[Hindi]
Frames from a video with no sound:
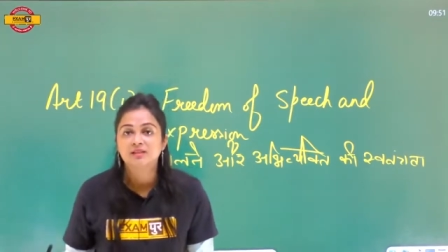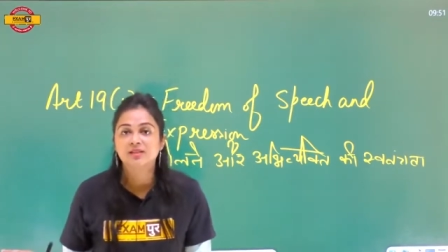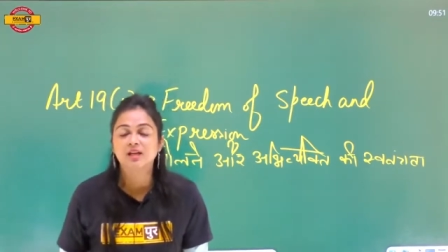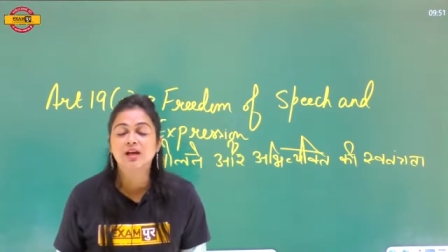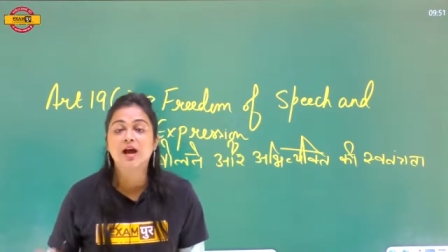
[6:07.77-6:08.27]

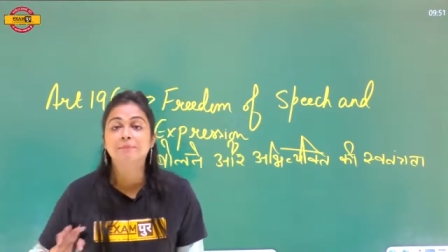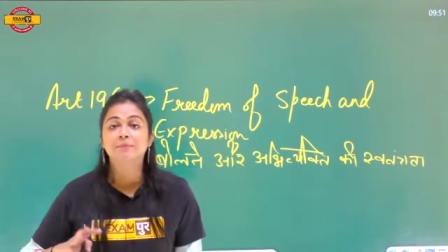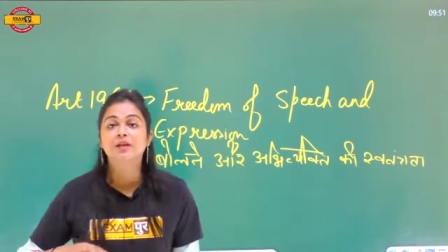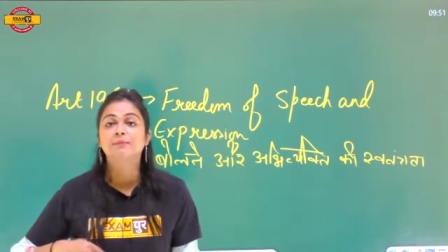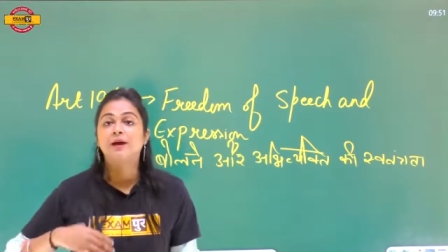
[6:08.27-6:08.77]
ठीक
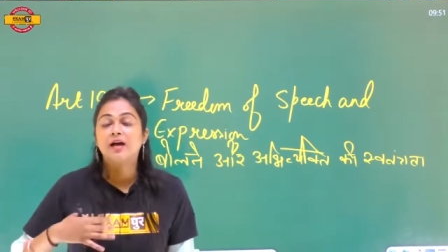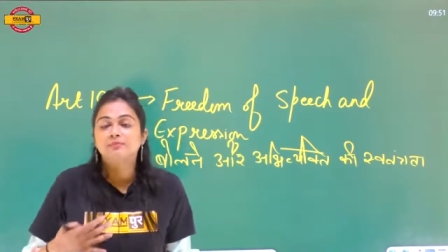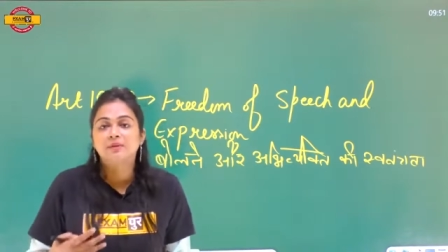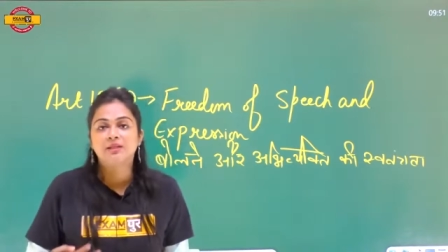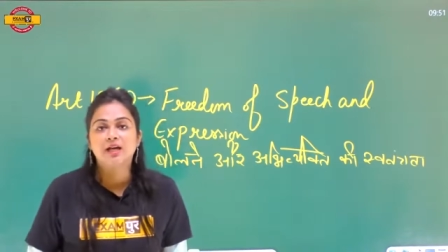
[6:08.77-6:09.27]
अपनी
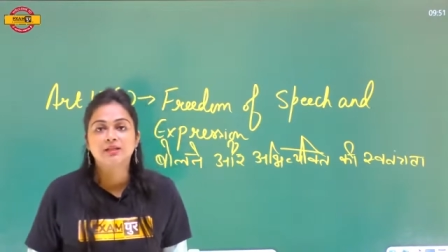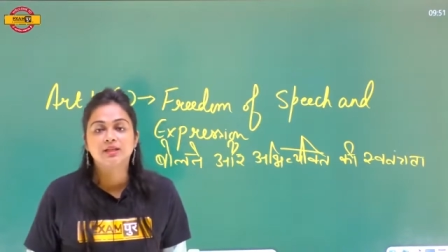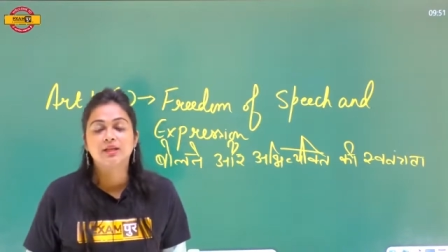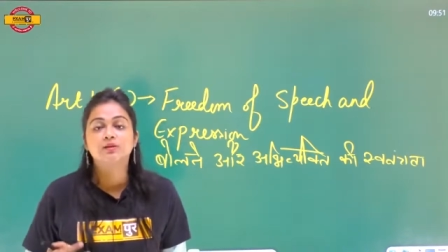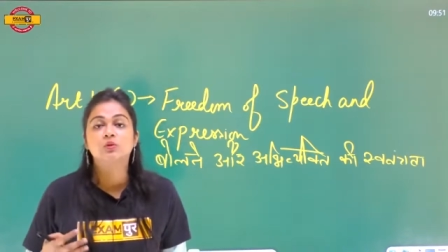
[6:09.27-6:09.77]
बात
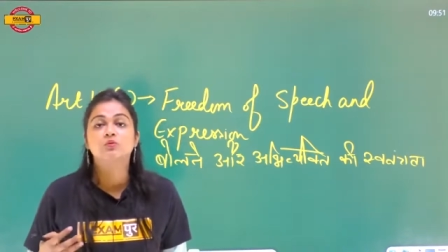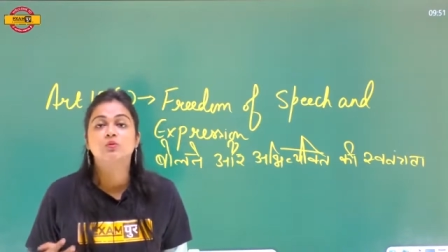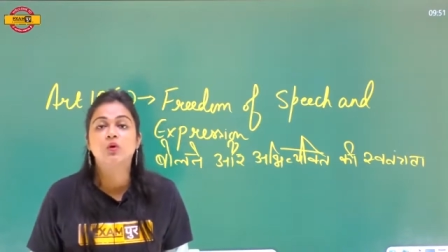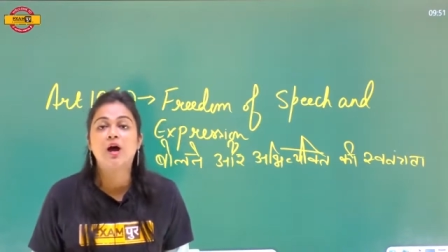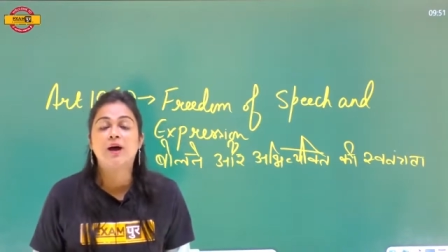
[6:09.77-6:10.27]
बताते हैं तो
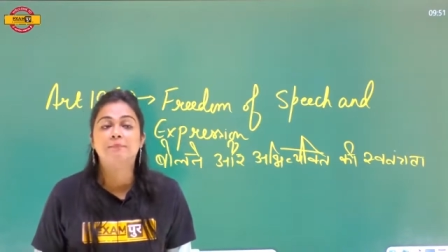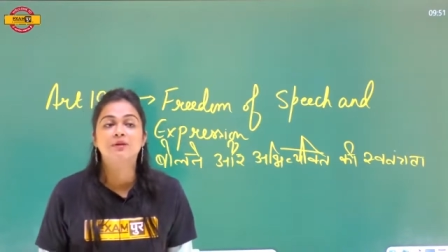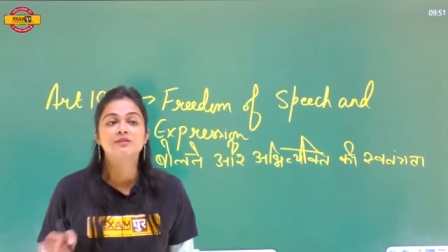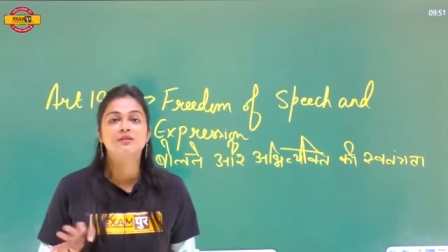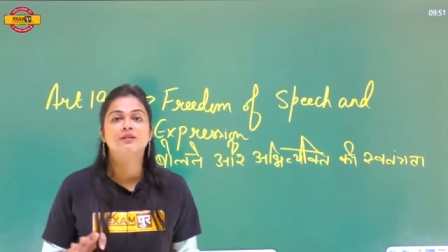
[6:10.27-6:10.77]
वो
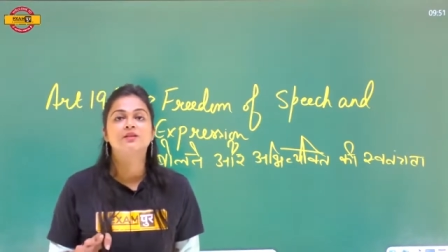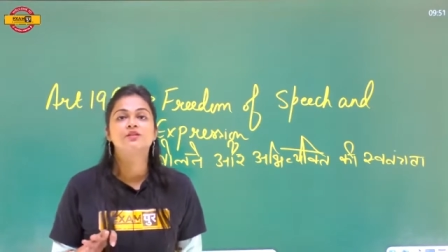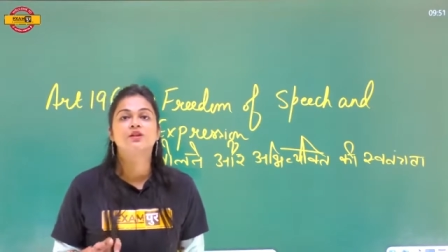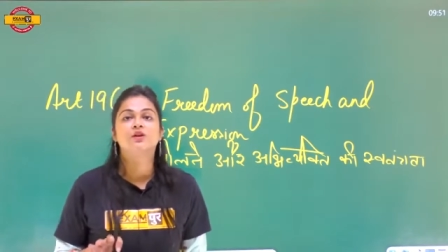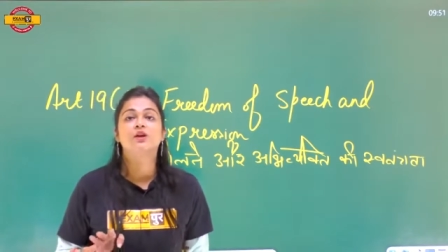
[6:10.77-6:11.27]
आपस
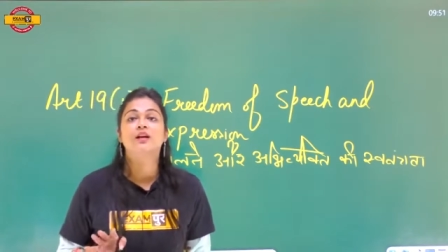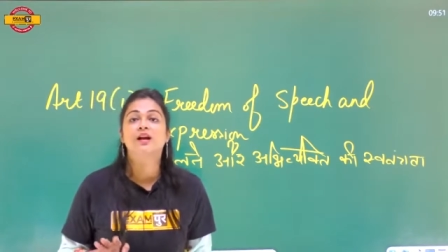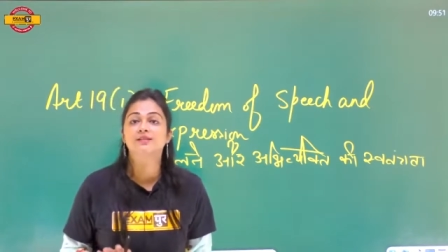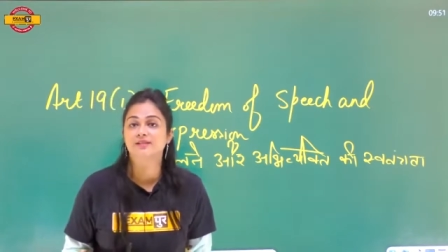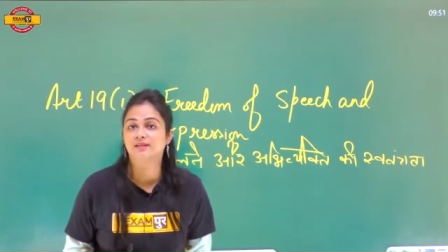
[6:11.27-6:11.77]
से लॉ
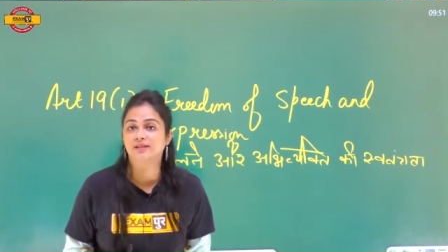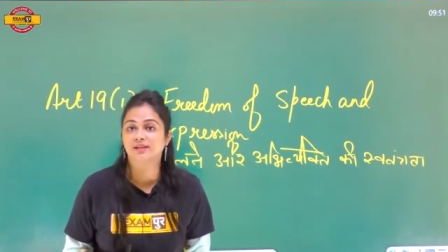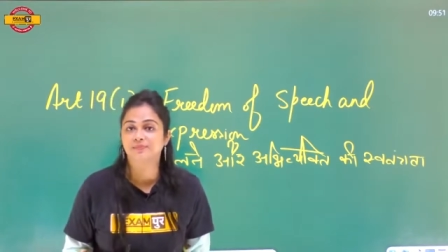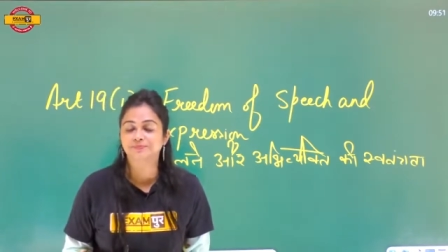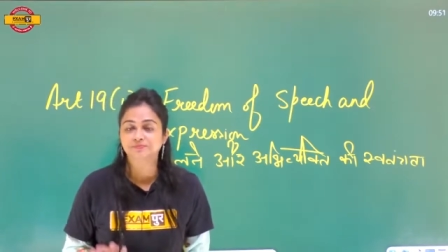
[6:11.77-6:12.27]
लगा सकती
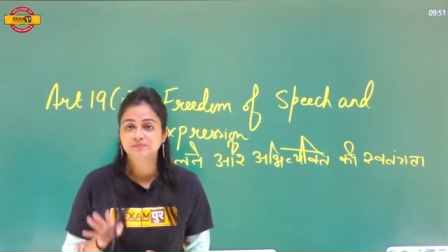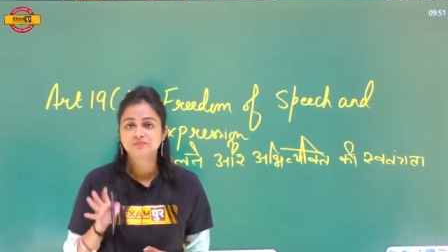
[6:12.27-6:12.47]
है